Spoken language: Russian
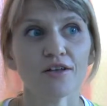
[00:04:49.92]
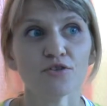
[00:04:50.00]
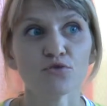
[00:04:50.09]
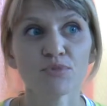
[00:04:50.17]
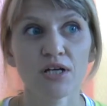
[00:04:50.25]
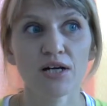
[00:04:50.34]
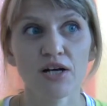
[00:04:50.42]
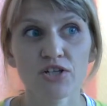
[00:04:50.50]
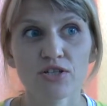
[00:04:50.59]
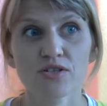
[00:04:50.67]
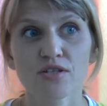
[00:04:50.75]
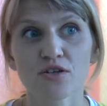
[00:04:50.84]
Но мне
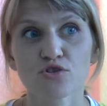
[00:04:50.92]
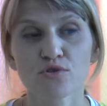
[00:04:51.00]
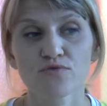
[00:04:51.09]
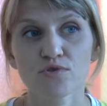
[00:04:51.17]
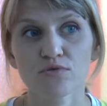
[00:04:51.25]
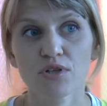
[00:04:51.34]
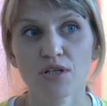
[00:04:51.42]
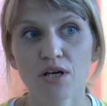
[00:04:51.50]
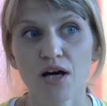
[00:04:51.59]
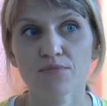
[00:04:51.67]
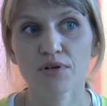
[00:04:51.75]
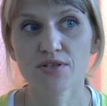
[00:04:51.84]
кажется, что все-таки
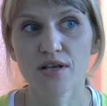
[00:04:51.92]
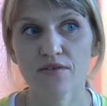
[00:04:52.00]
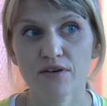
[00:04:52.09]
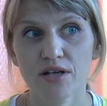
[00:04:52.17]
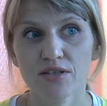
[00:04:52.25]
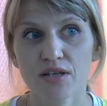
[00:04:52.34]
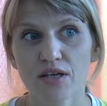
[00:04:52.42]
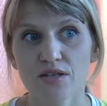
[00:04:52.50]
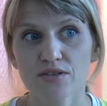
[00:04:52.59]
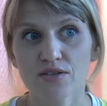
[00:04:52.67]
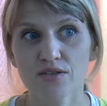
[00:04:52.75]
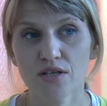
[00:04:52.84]
образование
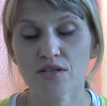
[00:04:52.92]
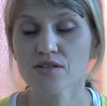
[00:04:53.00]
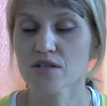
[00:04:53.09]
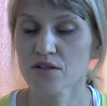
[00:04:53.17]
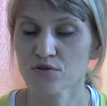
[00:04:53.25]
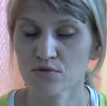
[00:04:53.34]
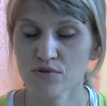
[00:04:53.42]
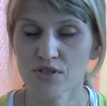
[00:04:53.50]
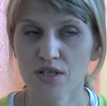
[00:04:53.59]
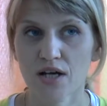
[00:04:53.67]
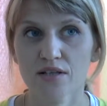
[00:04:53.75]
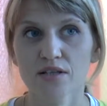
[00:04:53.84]
детей, с одной
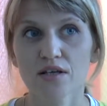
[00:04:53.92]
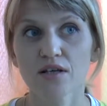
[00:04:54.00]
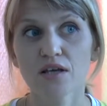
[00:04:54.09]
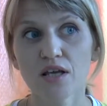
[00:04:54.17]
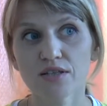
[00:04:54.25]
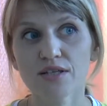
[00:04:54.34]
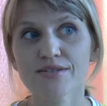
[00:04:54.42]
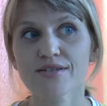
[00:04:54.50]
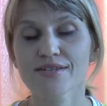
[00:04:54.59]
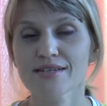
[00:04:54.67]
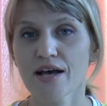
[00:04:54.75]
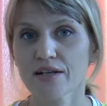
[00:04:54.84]
стороны, это
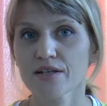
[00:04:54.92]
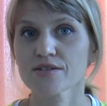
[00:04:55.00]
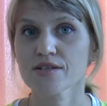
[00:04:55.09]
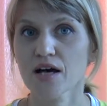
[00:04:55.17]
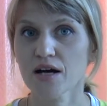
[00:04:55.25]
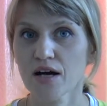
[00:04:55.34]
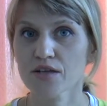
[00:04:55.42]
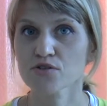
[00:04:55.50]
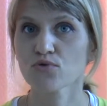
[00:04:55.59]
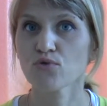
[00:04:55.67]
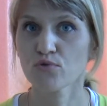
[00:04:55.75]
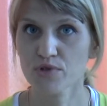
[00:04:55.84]
социальный заказ
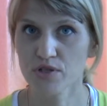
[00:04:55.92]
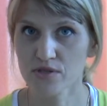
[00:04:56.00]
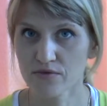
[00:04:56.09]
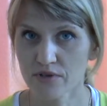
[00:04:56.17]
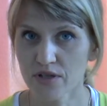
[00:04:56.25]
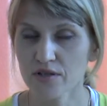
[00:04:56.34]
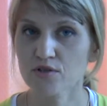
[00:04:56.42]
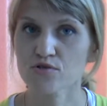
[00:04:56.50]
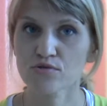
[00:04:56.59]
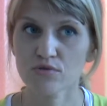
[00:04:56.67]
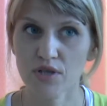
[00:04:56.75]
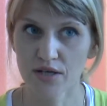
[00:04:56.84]
общества и
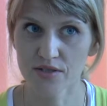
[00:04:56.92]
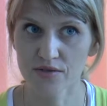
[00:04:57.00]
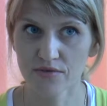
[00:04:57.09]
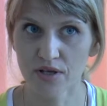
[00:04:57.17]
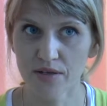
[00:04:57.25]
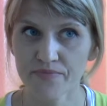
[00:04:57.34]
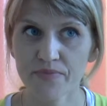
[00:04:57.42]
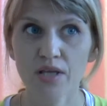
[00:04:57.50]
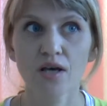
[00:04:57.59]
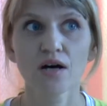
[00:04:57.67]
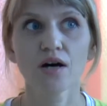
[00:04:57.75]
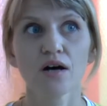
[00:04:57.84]
государства
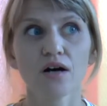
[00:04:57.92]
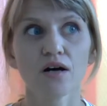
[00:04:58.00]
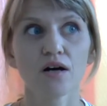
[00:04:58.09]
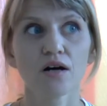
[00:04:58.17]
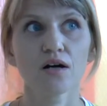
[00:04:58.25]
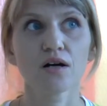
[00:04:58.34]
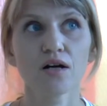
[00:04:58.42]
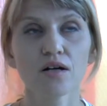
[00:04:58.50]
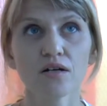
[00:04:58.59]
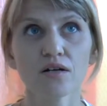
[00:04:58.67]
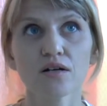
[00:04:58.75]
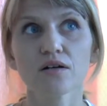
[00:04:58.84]
а, к
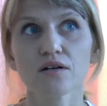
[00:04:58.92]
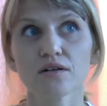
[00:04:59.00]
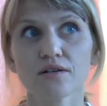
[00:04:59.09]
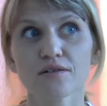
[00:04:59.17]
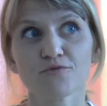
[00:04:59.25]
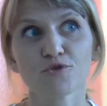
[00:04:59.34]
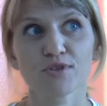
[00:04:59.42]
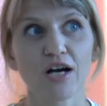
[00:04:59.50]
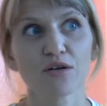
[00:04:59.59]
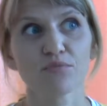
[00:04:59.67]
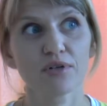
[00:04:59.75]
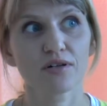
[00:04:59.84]
а, вот
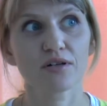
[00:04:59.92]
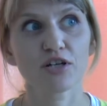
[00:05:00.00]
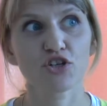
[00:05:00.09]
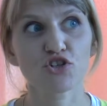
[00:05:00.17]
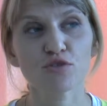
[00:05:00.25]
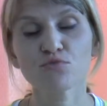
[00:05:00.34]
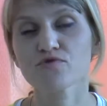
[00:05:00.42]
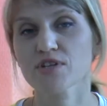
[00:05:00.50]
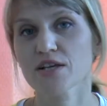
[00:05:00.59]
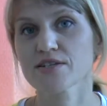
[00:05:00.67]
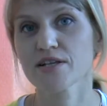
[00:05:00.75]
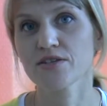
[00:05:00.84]
как бы режиму
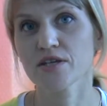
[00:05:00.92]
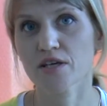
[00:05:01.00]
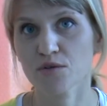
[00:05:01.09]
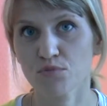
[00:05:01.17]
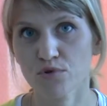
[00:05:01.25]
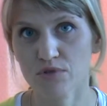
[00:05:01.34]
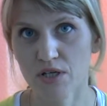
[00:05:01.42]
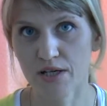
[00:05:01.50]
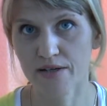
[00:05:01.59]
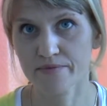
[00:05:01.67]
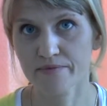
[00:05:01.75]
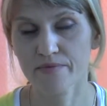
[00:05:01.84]
взросления ребенка.